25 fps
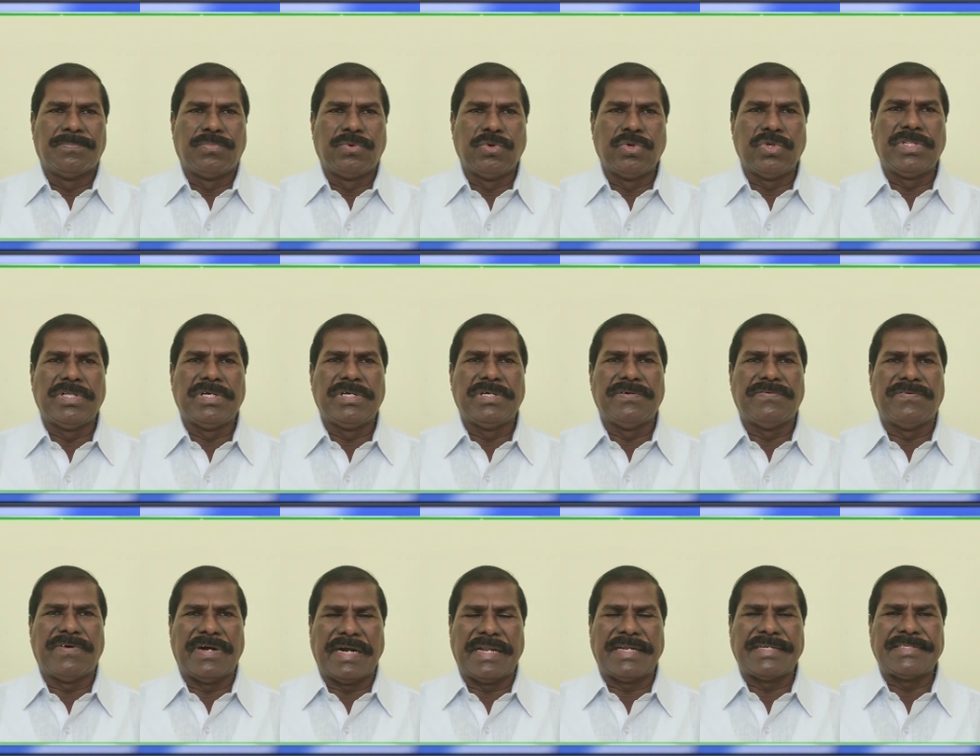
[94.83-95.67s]
புது
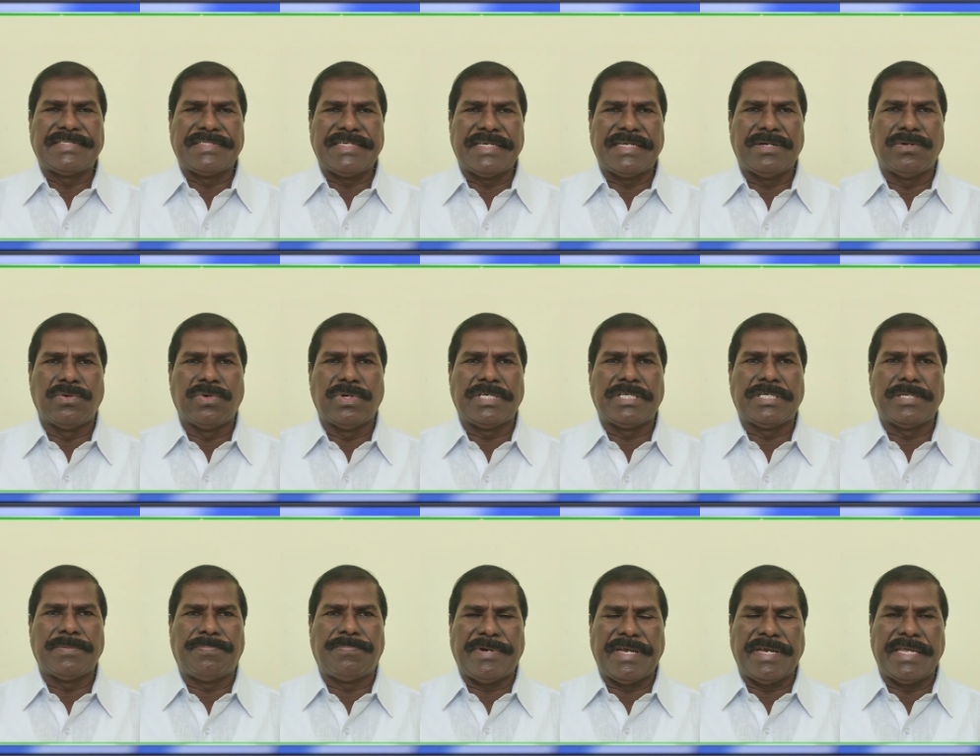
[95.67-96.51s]
வளர்ச்சியை
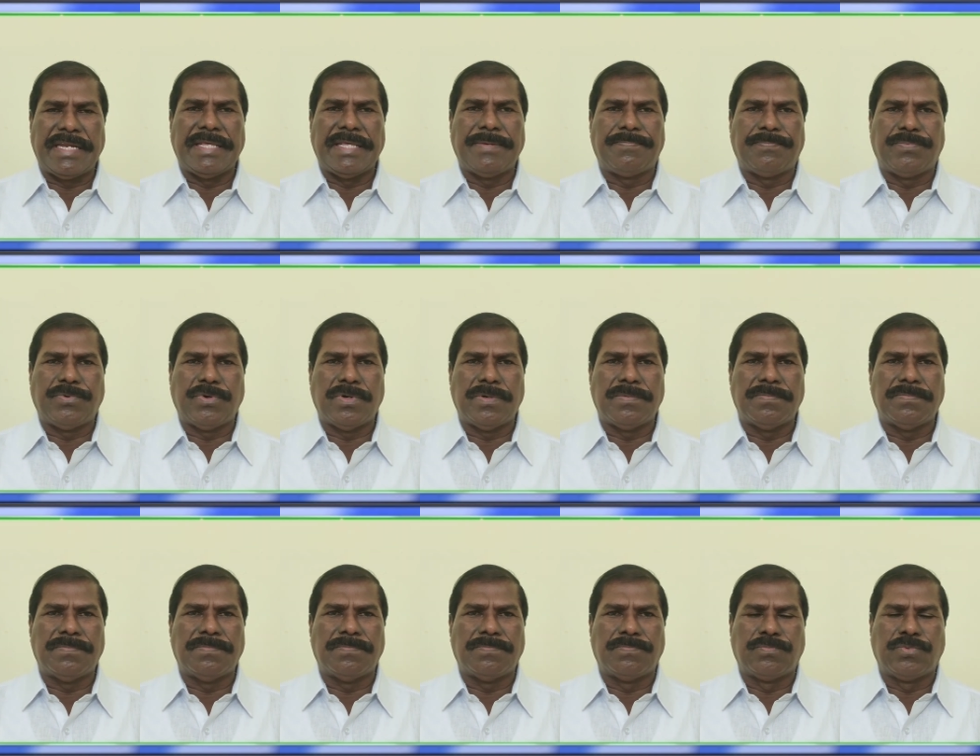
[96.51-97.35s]
நோக்கி
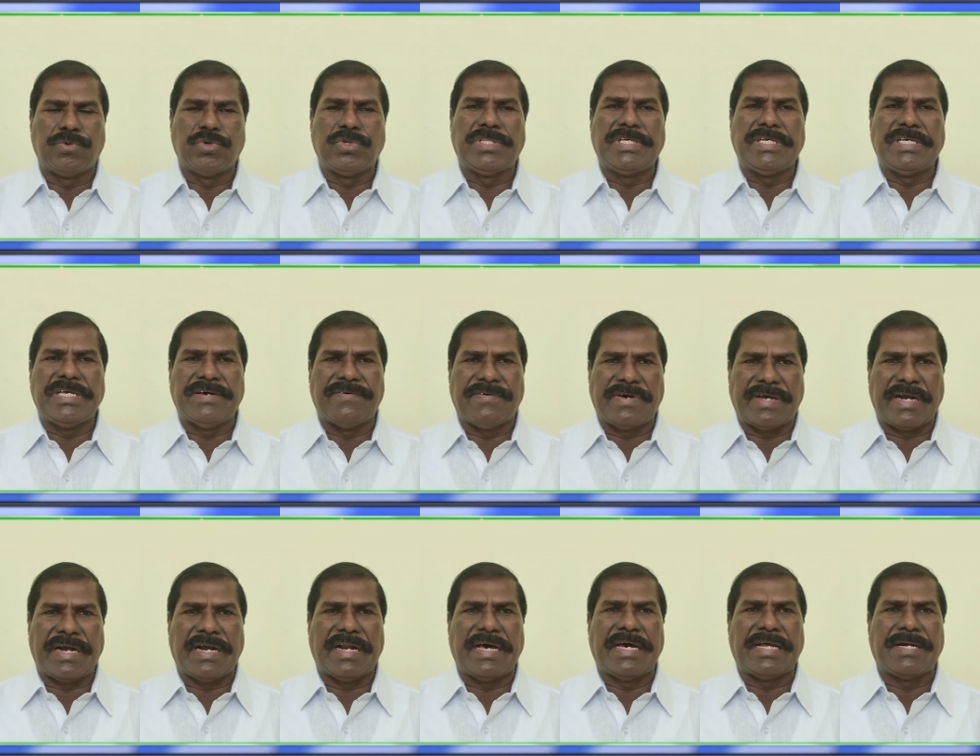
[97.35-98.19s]
பயணிப்போம் புதிய
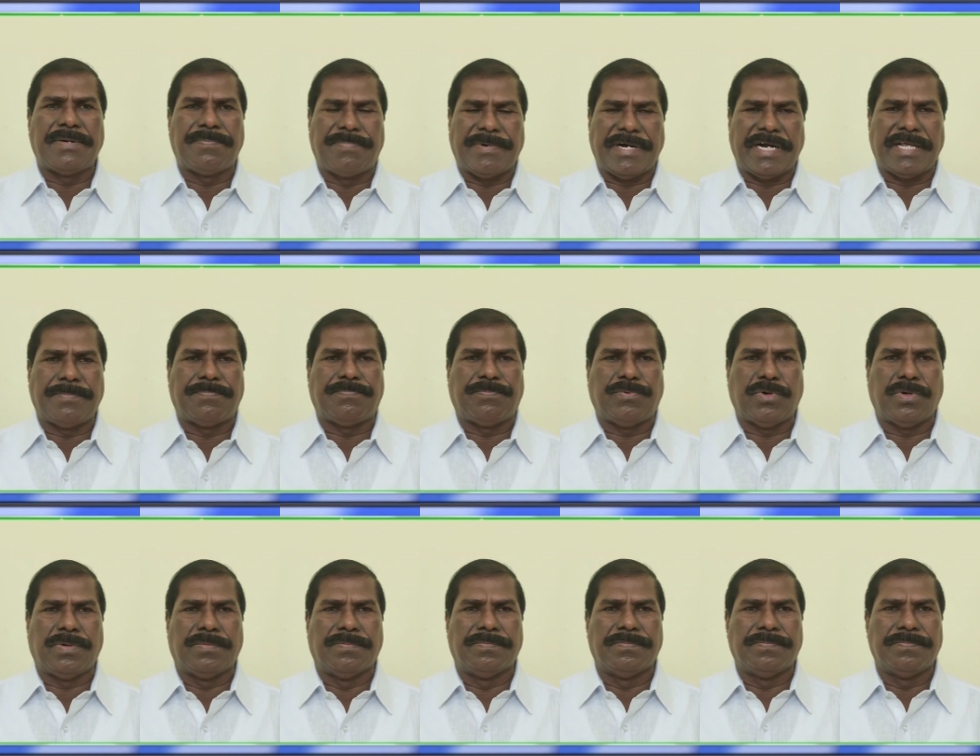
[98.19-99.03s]
வரலாறு
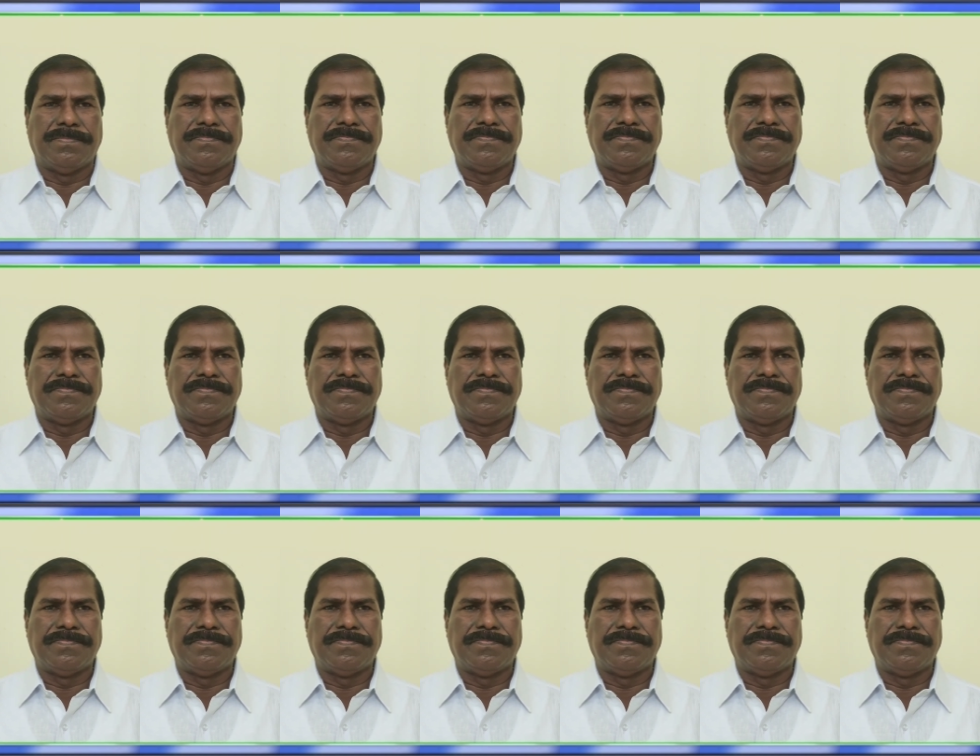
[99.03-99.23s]
படைப்போம்